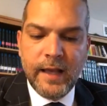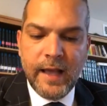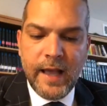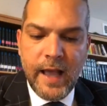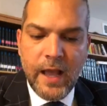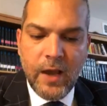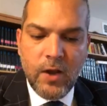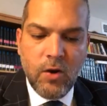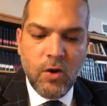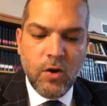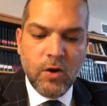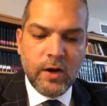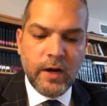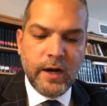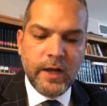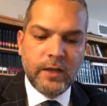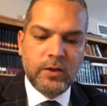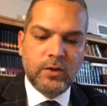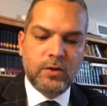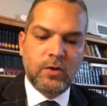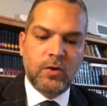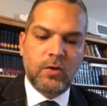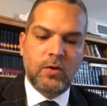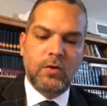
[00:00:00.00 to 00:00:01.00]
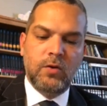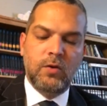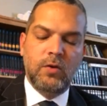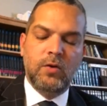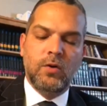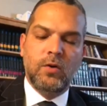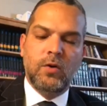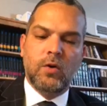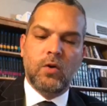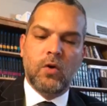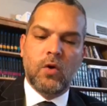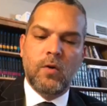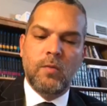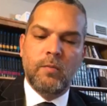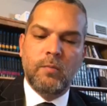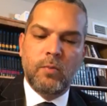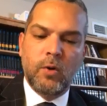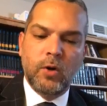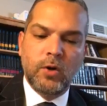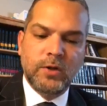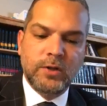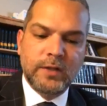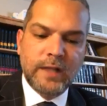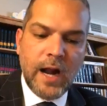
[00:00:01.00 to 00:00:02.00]
es correcto,
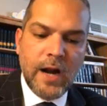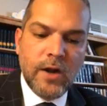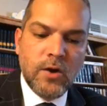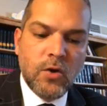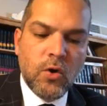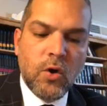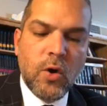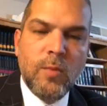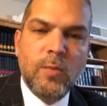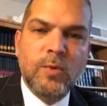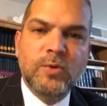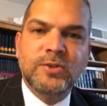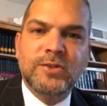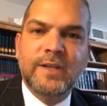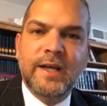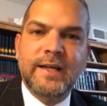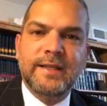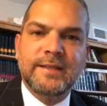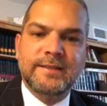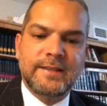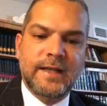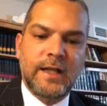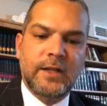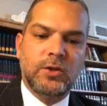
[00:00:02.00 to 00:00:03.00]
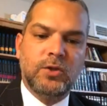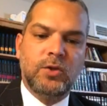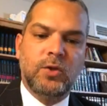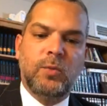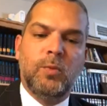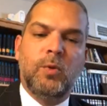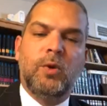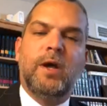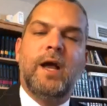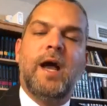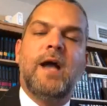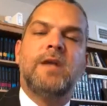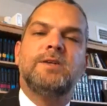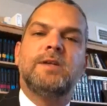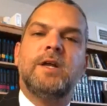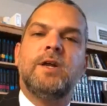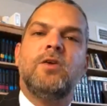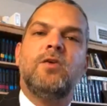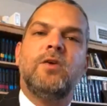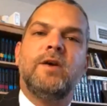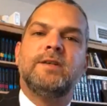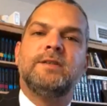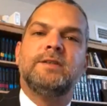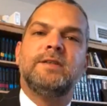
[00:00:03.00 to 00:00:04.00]
comportarnos como seres santos, porque ayer
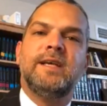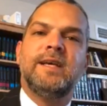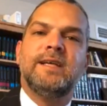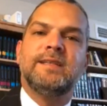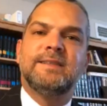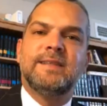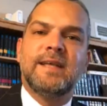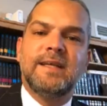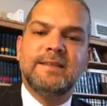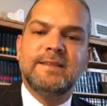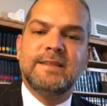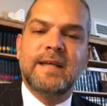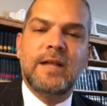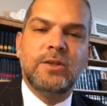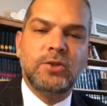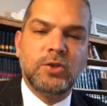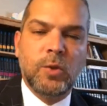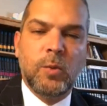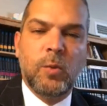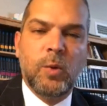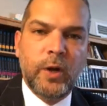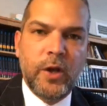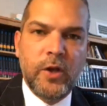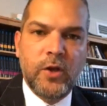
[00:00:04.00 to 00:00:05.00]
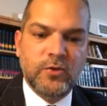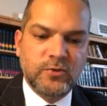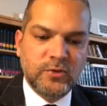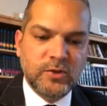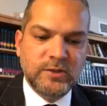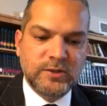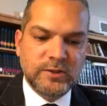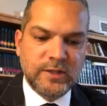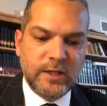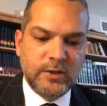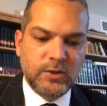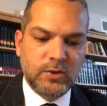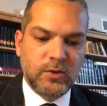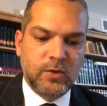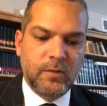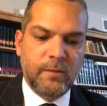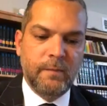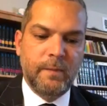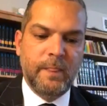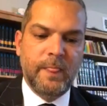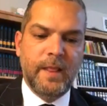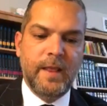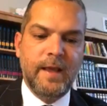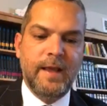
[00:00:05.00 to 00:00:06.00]
nos decía ser santo porque yo soy santo.
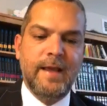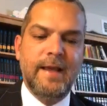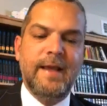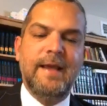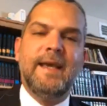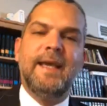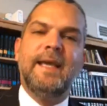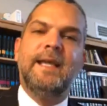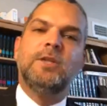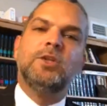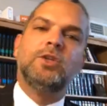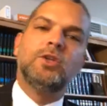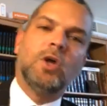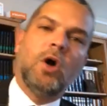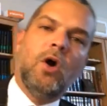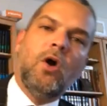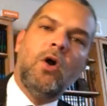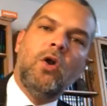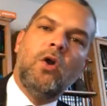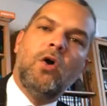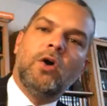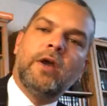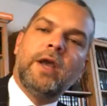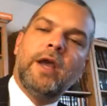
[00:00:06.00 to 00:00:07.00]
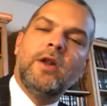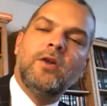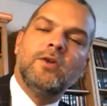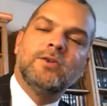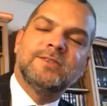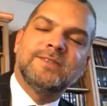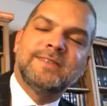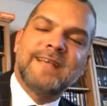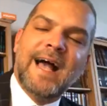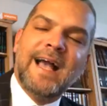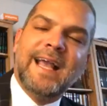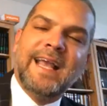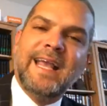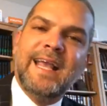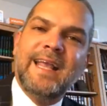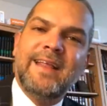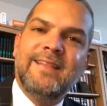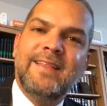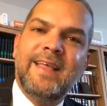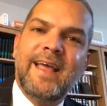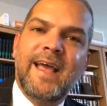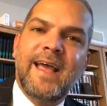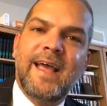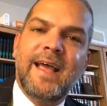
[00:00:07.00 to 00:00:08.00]
Y todo lo que nos saque
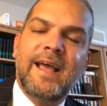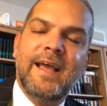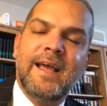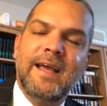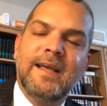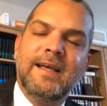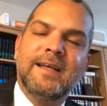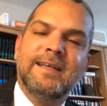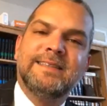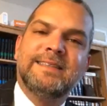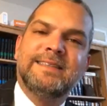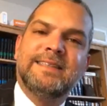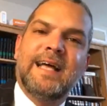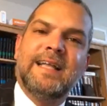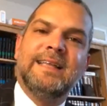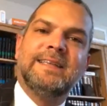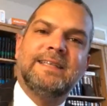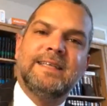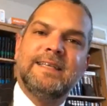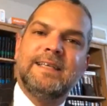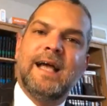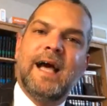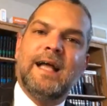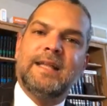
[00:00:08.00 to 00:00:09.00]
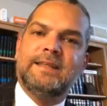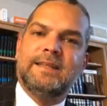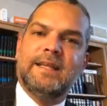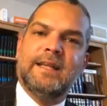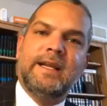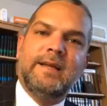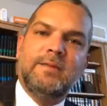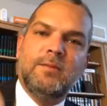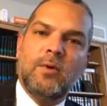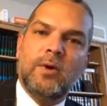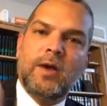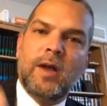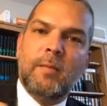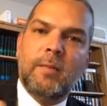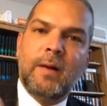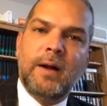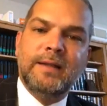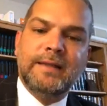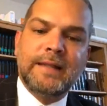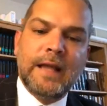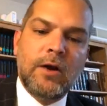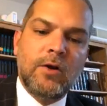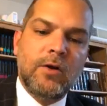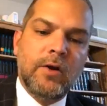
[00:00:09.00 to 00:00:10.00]
de santidad tenemos que
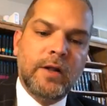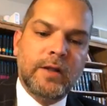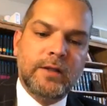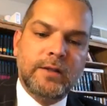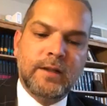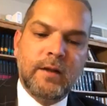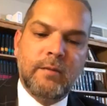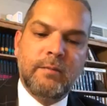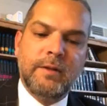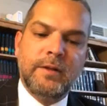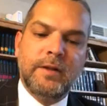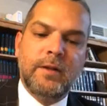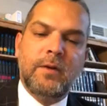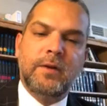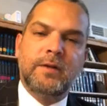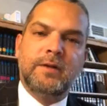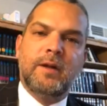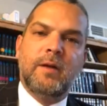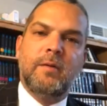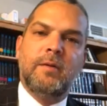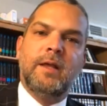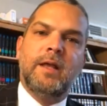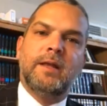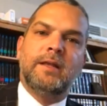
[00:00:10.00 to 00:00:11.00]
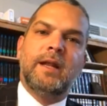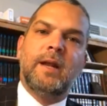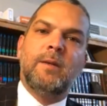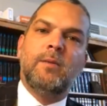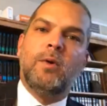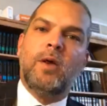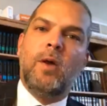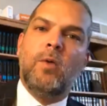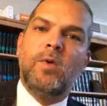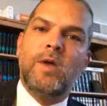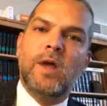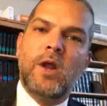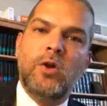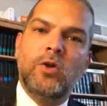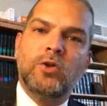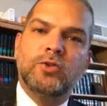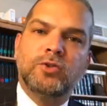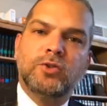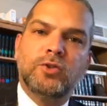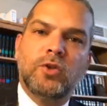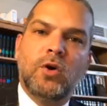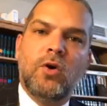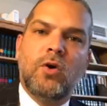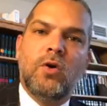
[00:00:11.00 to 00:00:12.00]
apartarlo de nuestra vida. Tenemos que cuidar
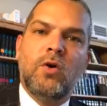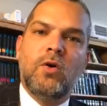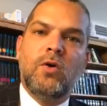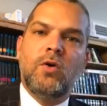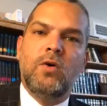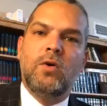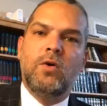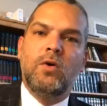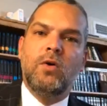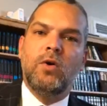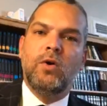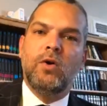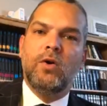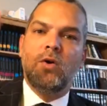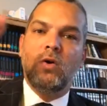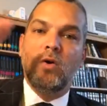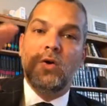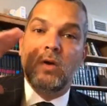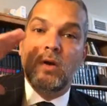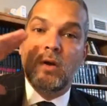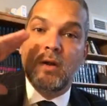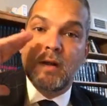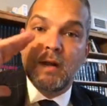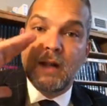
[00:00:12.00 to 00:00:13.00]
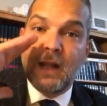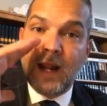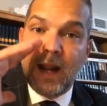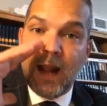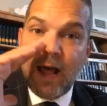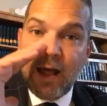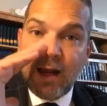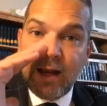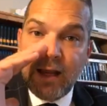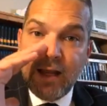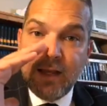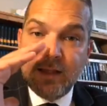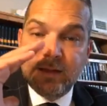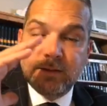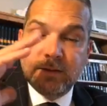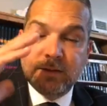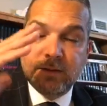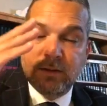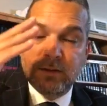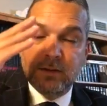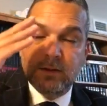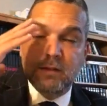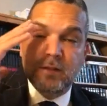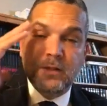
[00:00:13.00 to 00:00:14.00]
los ojos, la
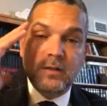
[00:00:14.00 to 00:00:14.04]
nariz,